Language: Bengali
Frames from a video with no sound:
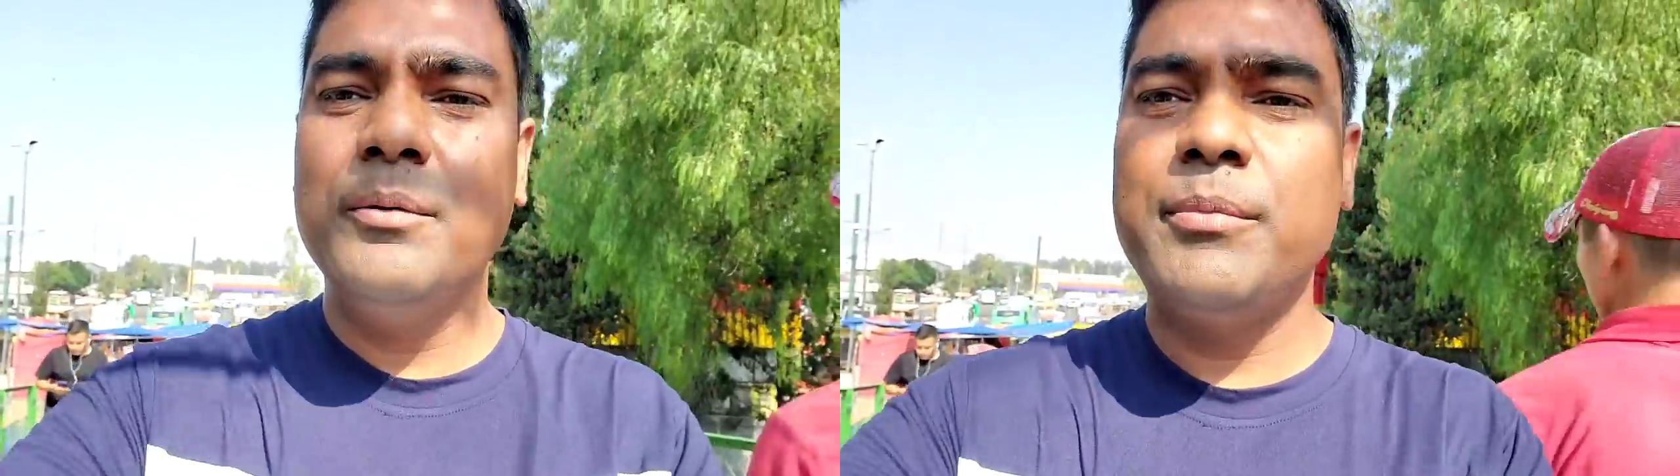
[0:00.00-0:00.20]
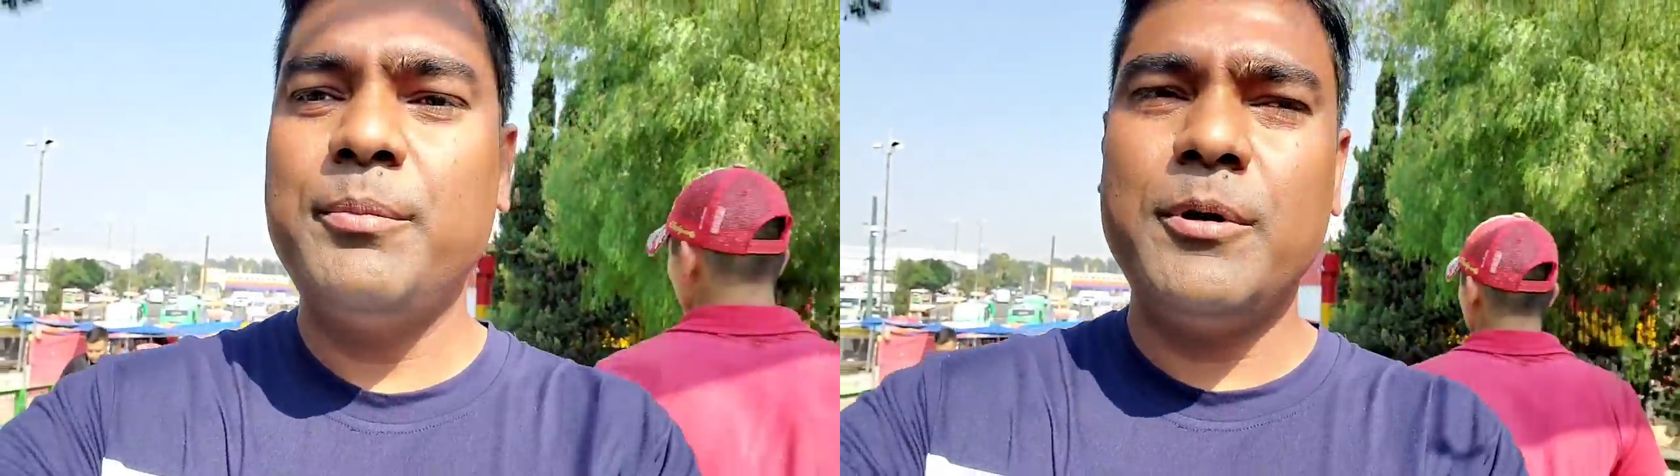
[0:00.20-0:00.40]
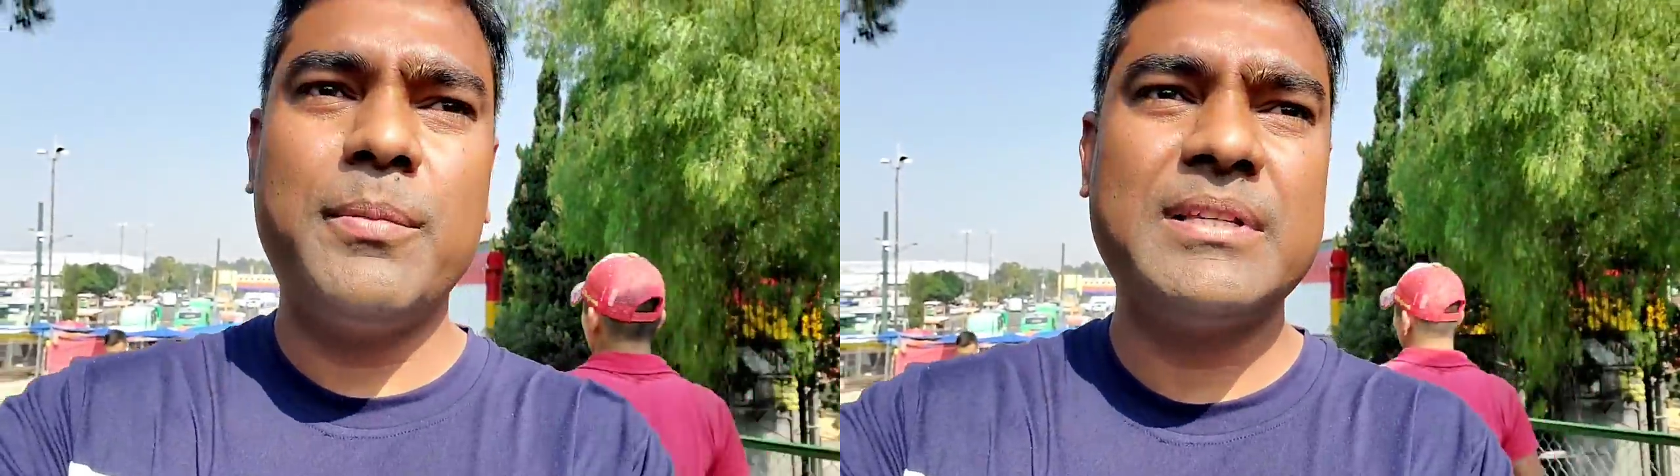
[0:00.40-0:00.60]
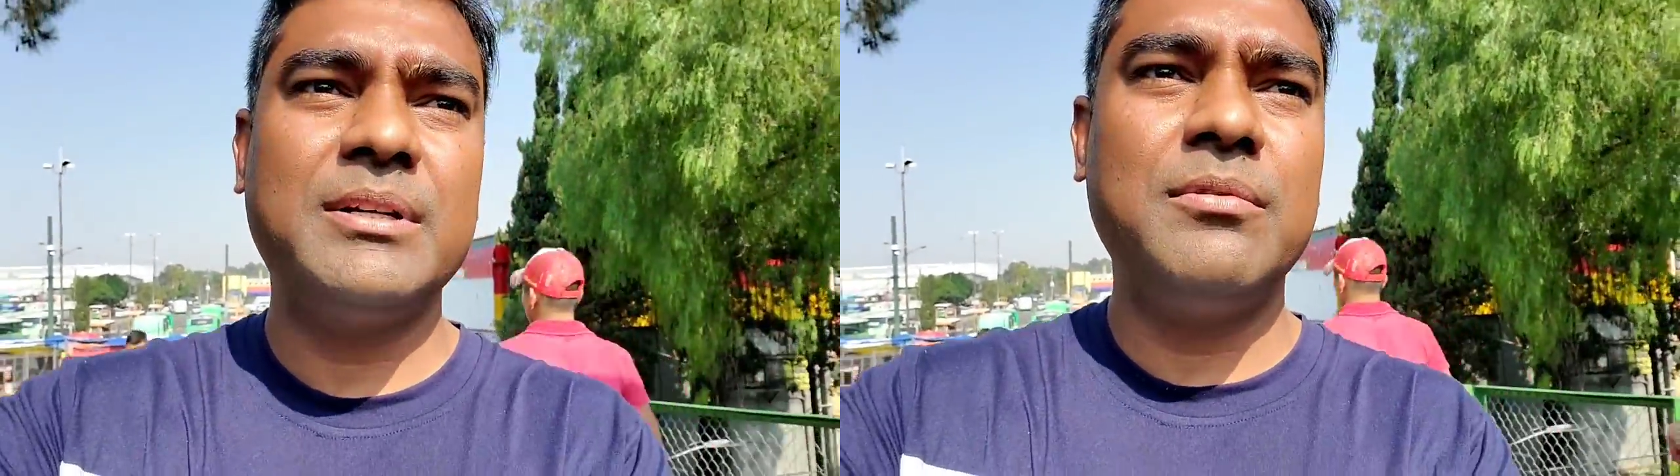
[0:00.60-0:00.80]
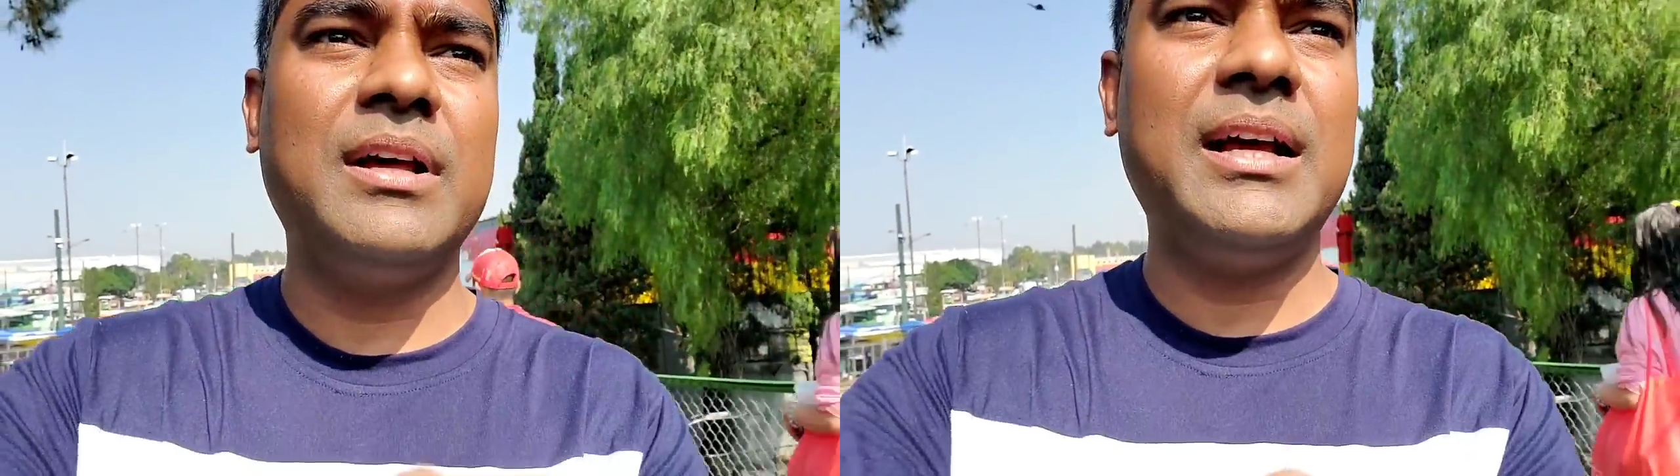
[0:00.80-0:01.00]
বিভিন্ন বাসের
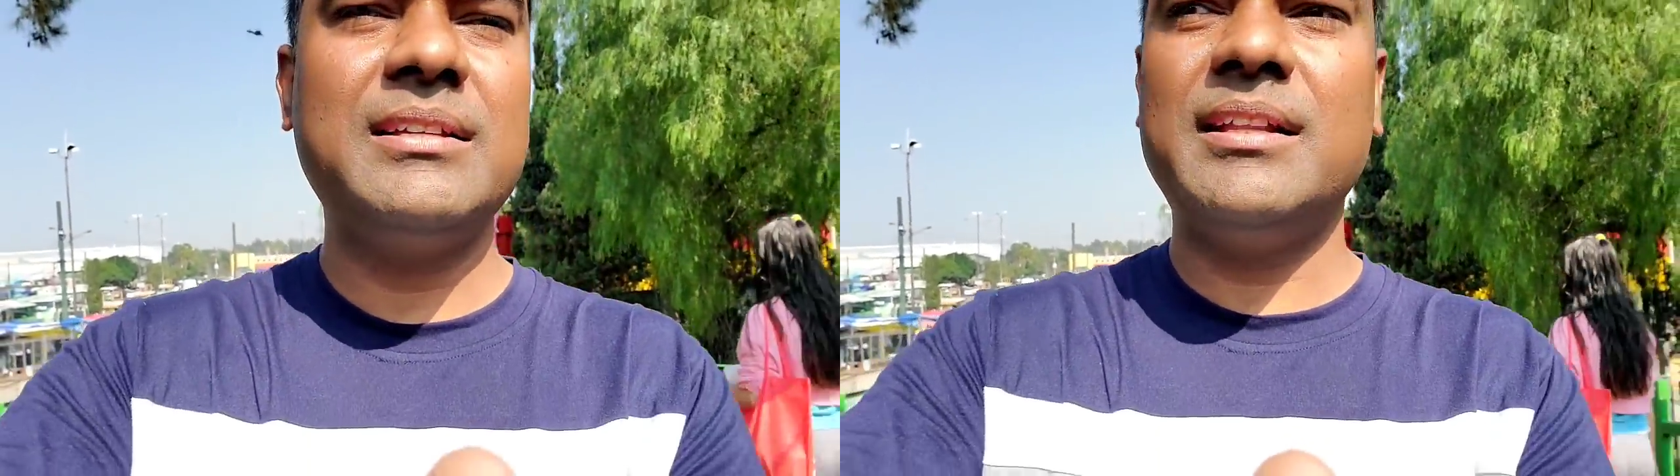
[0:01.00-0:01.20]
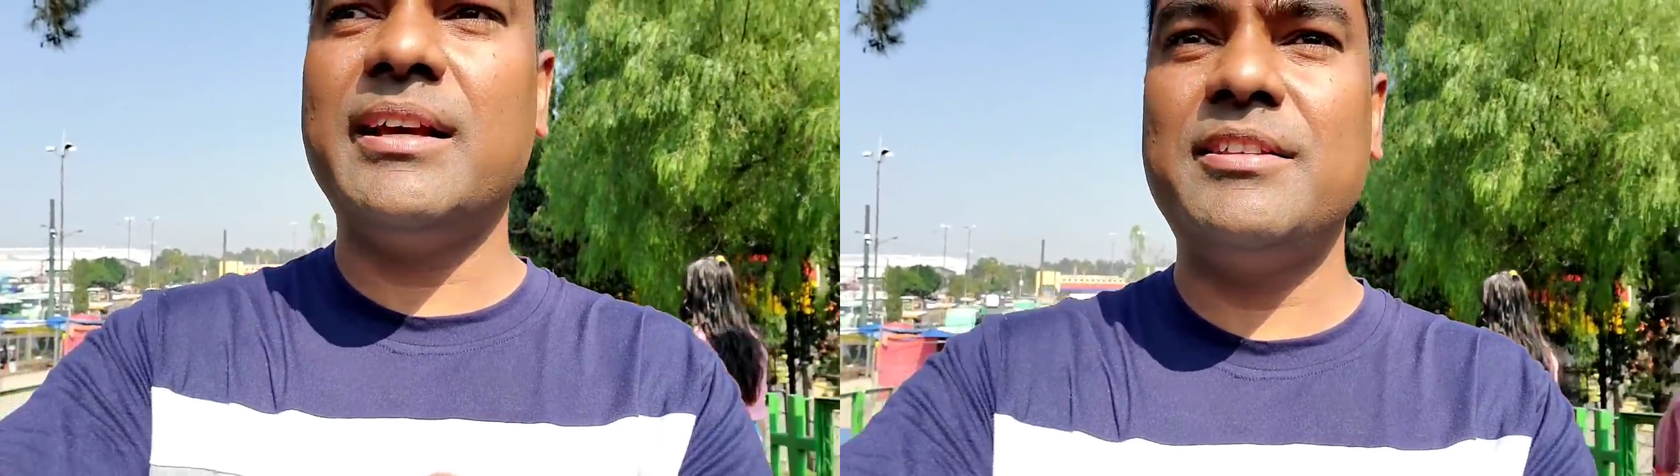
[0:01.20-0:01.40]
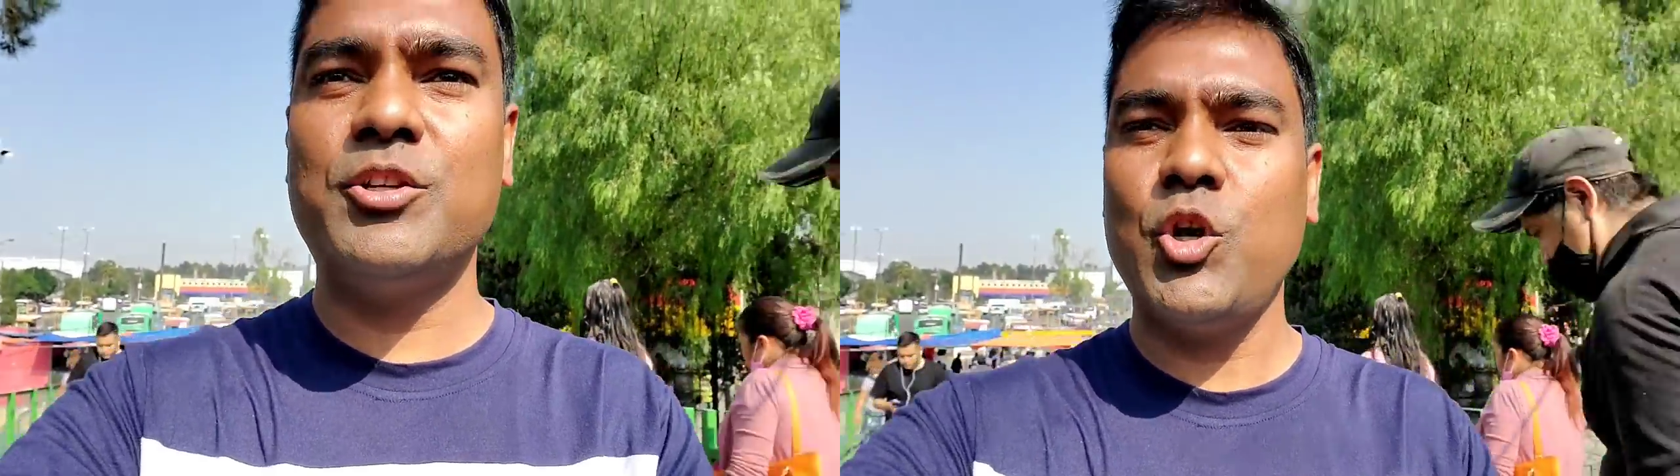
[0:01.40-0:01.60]
কোনার কাঞ্জিতে গেছি